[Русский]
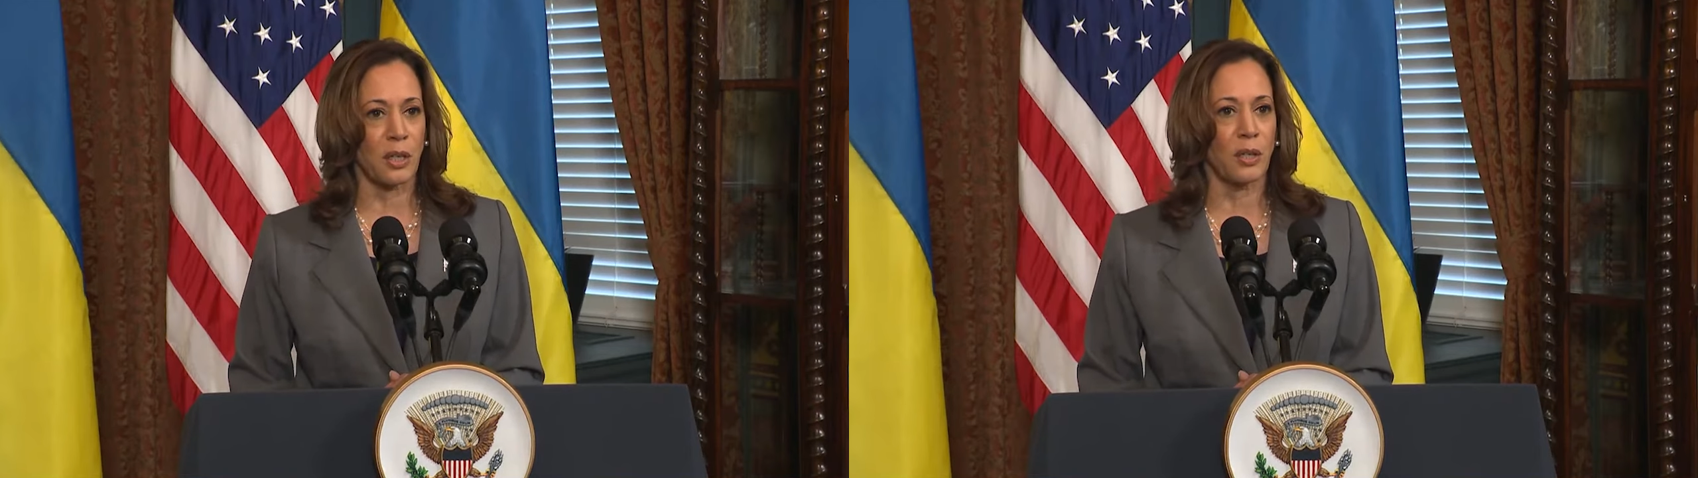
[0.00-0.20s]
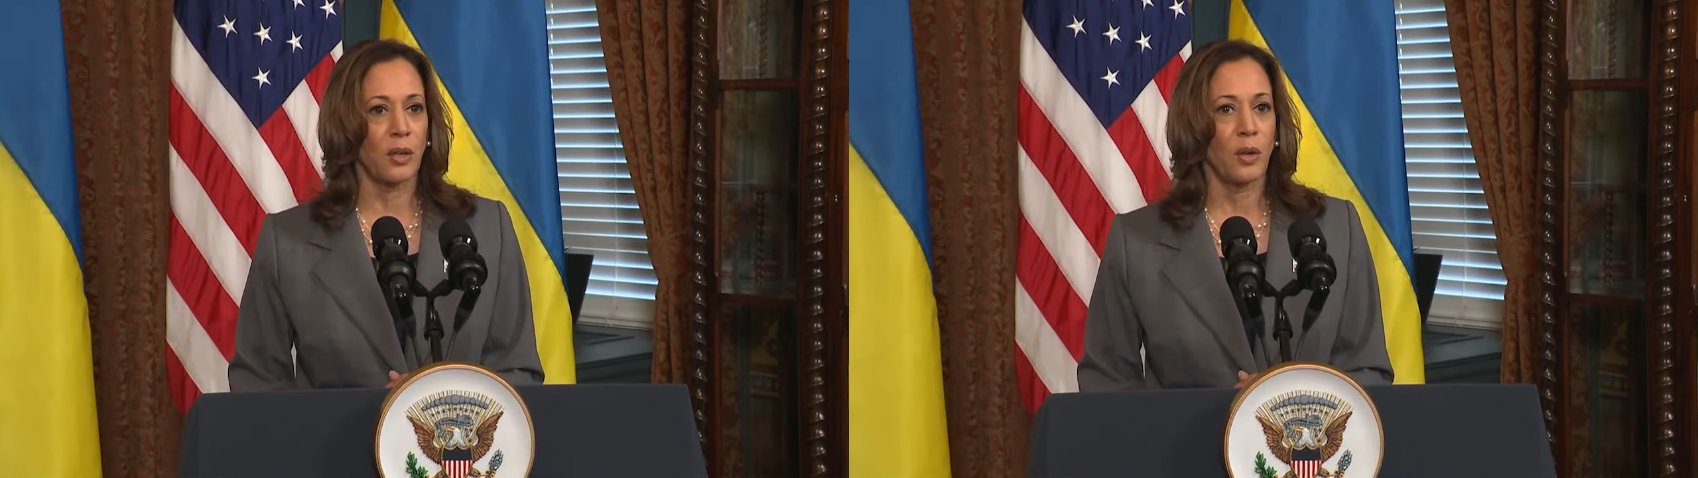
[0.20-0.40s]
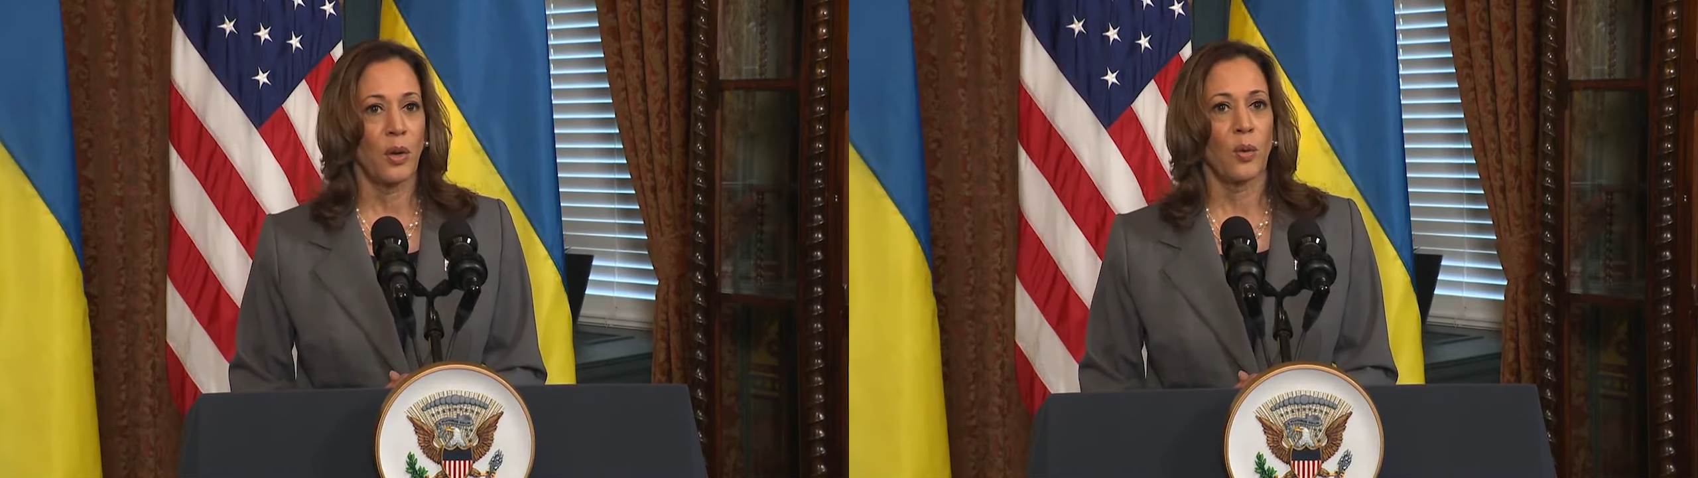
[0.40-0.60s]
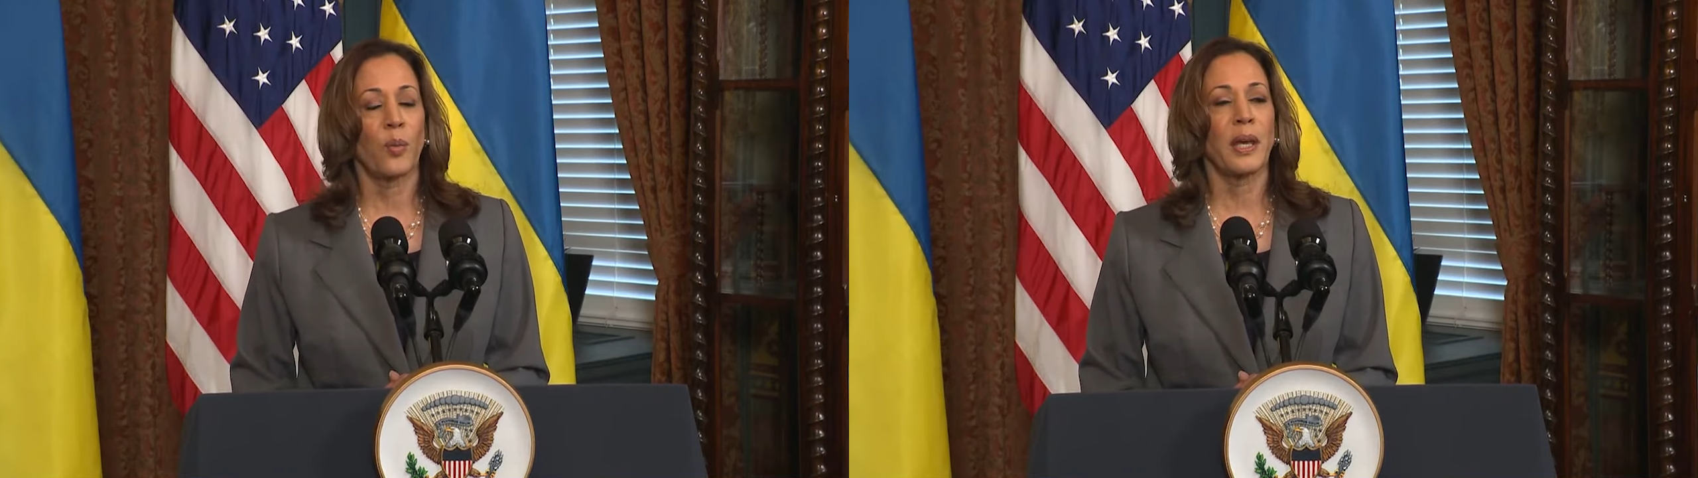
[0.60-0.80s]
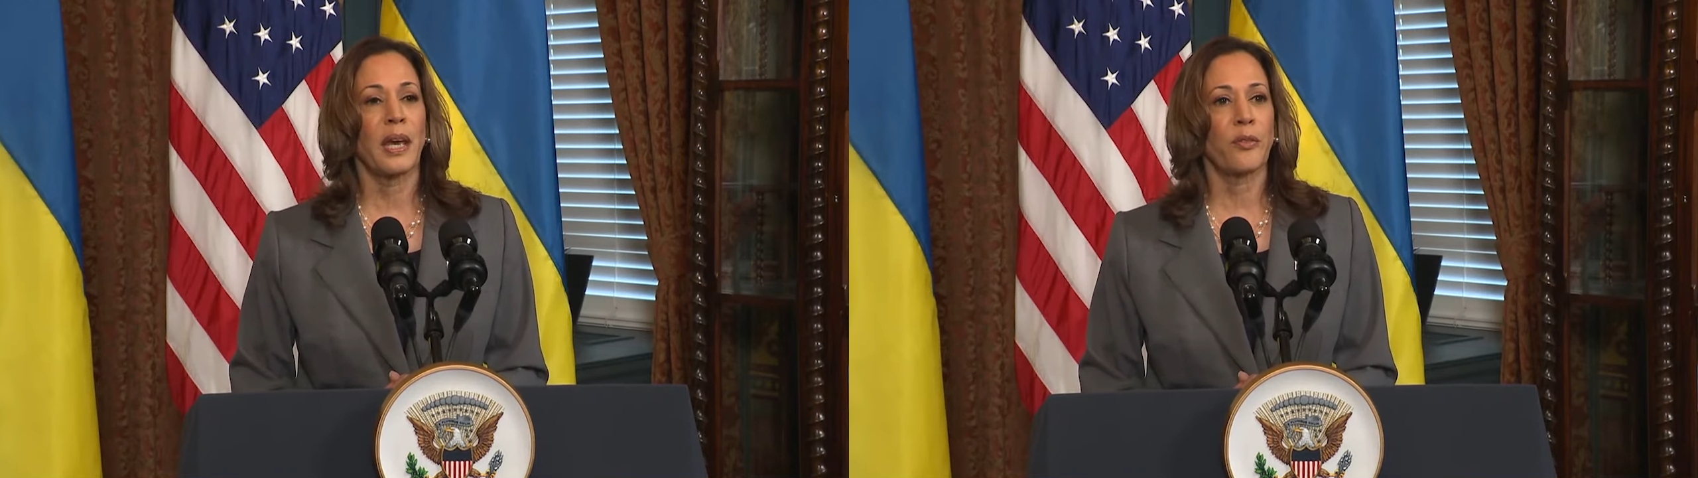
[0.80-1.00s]
которые мы
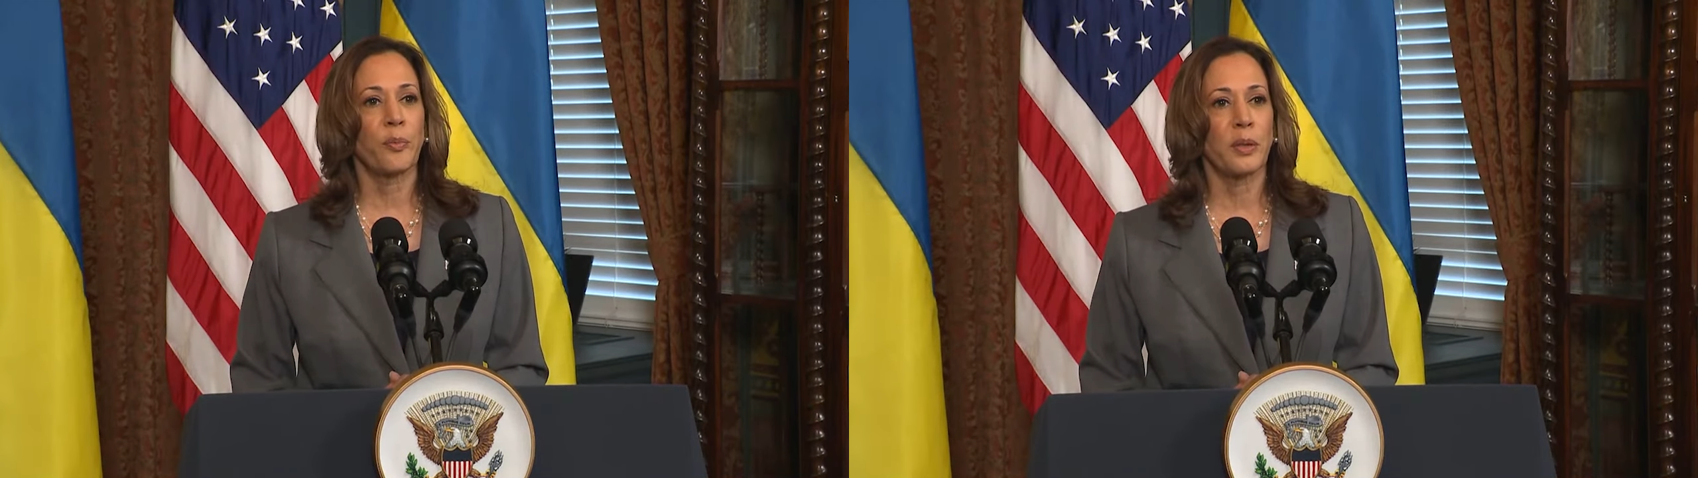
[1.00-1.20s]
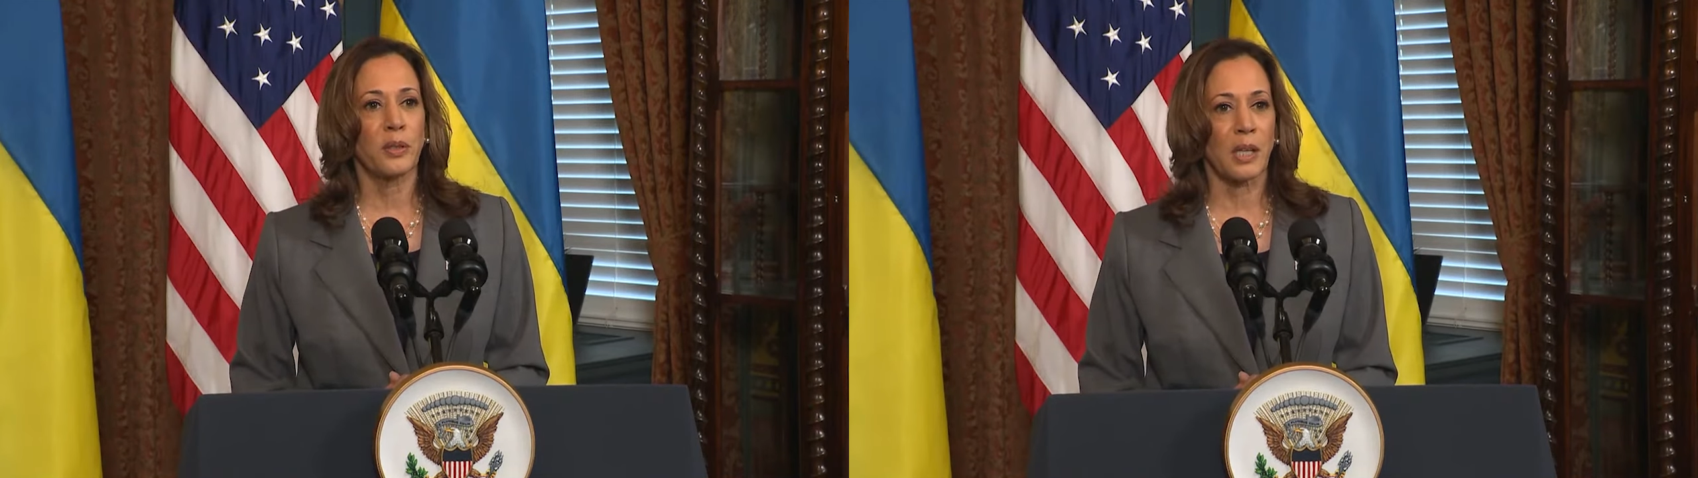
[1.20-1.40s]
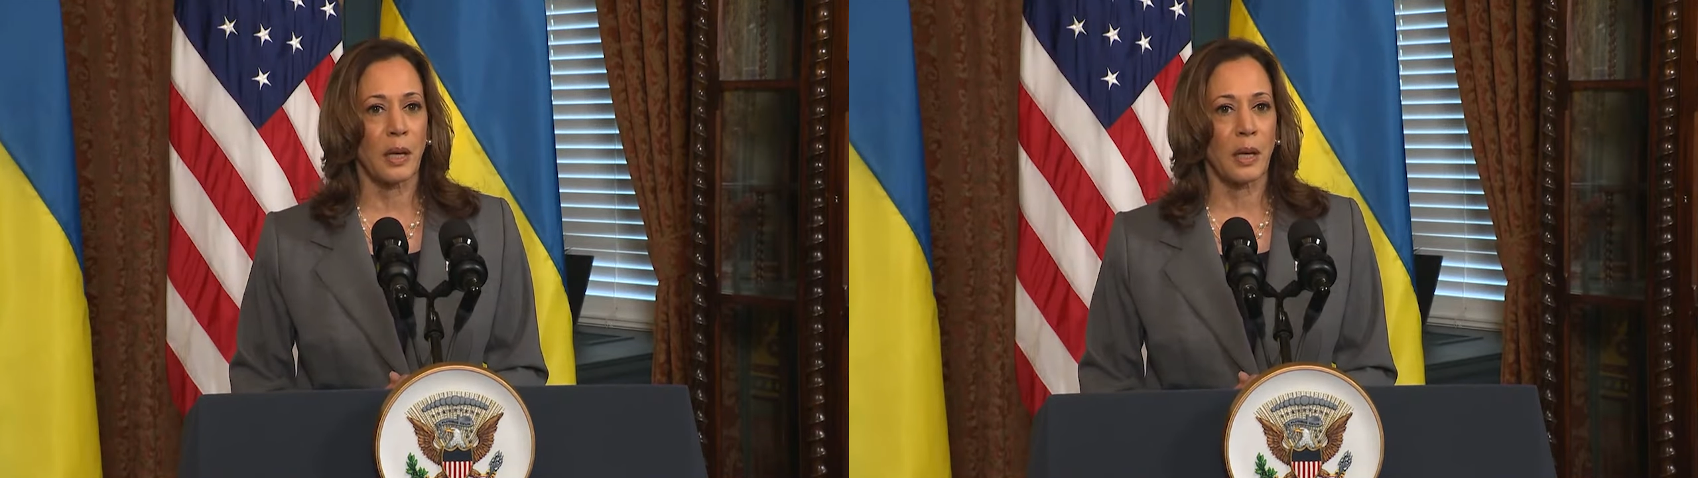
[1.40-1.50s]
объединили,